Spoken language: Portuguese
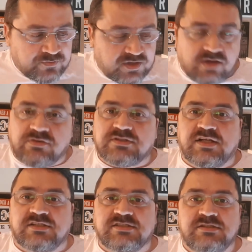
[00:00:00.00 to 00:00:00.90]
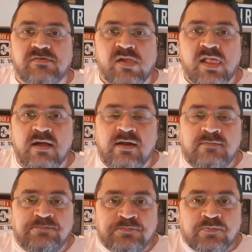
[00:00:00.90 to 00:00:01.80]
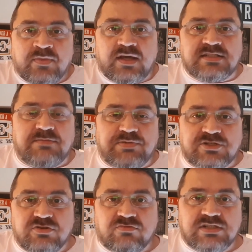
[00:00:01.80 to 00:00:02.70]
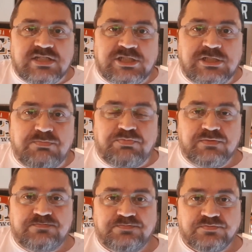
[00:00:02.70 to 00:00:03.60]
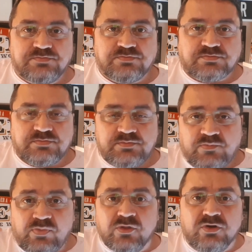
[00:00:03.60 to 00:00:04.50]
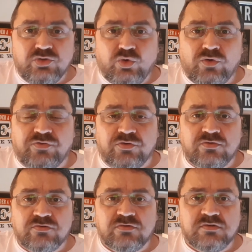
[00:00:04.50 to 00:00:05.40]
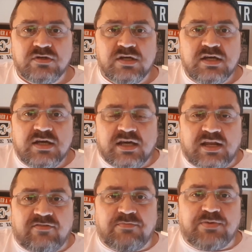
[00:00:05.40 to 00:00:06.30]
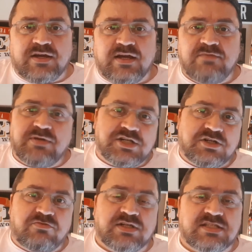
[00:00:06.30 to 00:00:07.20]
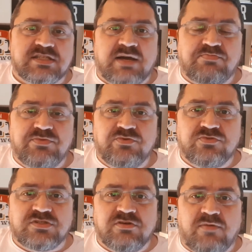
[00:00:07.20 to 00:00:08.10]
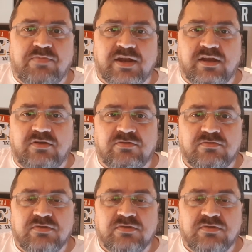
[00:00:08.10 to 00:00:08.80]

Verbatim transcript: O que acontece? Essa pessoa com esse chip novo, ela vai pegar e baixar o WhatsApp no seu aparelho.